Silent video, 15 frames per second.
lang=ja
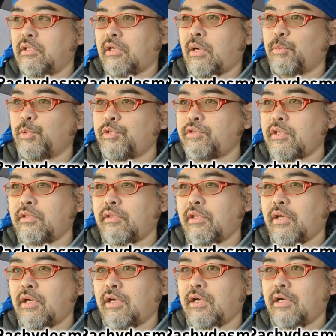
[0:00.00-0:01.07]

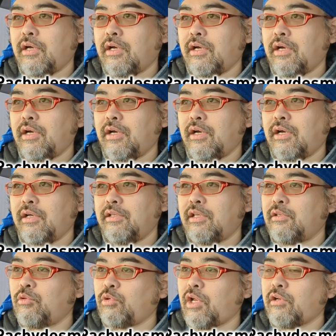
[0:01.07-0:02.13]
アムネセンターで取